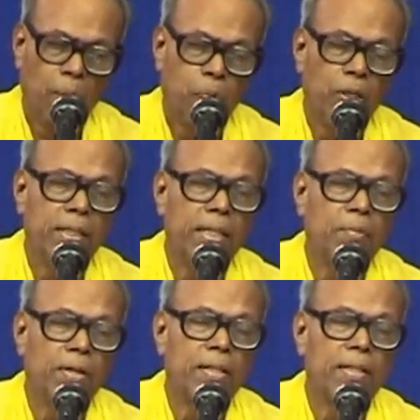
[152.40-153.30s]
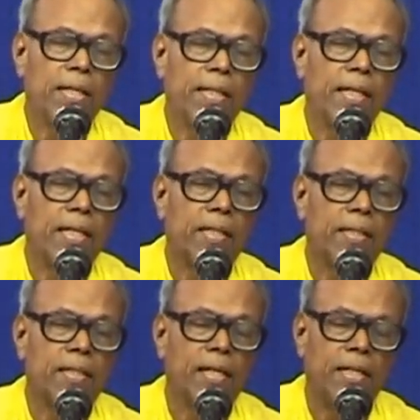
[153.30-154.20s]
புண்ணியம் செய்த மக்களுக்கு தான் தேக
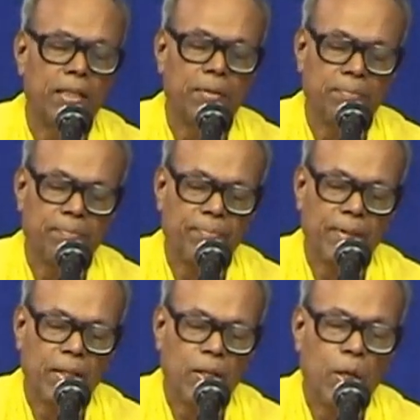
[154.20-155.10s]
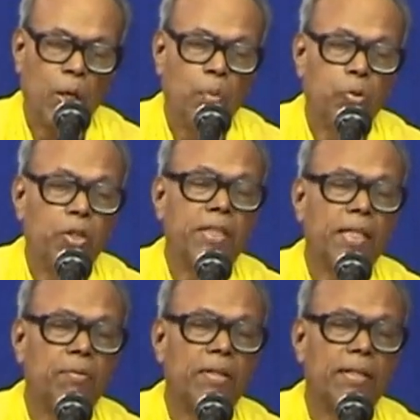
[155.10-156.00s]
கசட்டு நீங்கும் புண்ணியம்
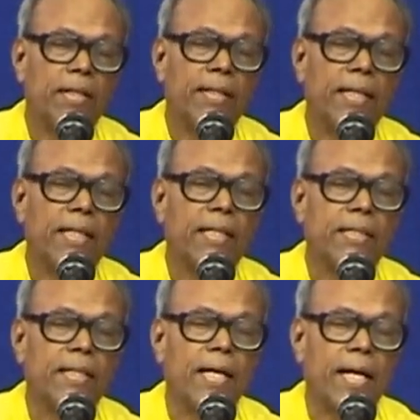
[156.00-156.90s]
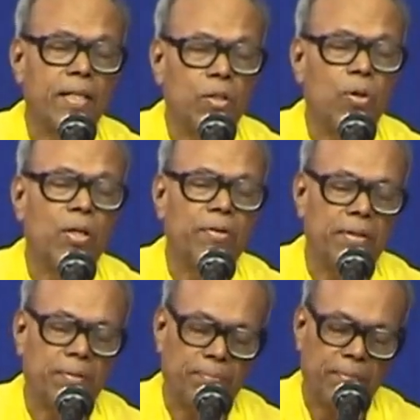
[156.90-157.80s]
செய்த மக்கள் தான் தேக கசட்டை அறிந்து கொள்ள
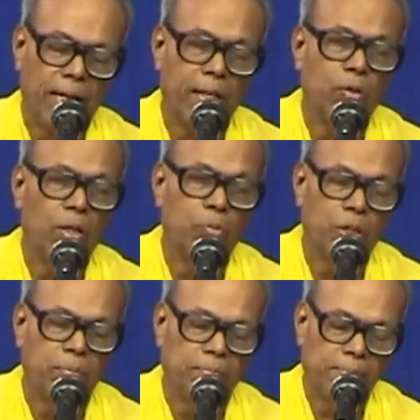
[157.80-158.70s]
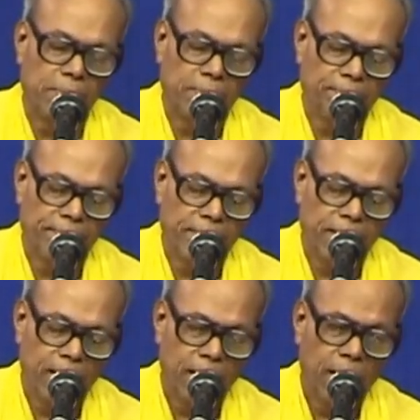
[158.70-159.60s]
வேண்டும் அறிந்து கொள்ள முடியும்
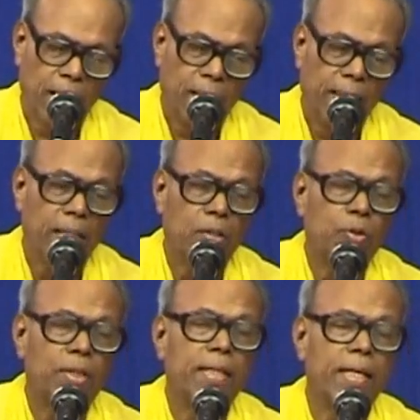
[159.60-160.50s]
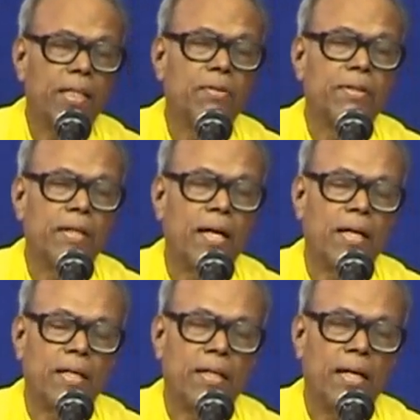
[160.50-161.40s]
தேக குற்றத்தை அறிந்து வந்தான்
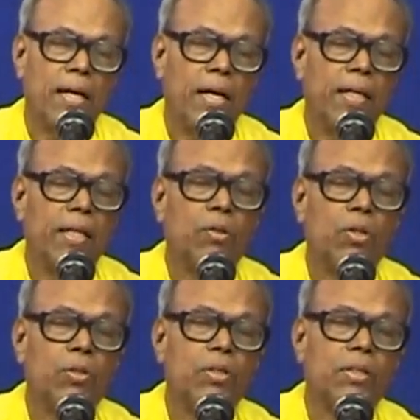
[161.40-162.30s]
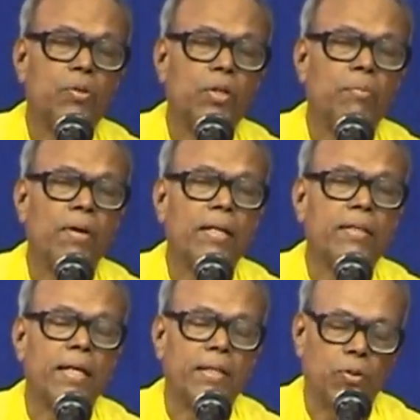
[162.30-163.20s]
நீக்கிக் கொள்வதற்கு உரிய
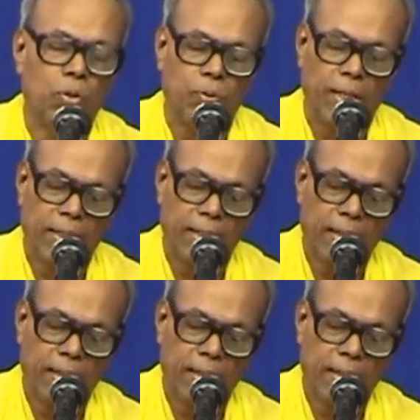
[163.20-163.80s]
மார்க்கத்தை அறிந்து கொள்வான்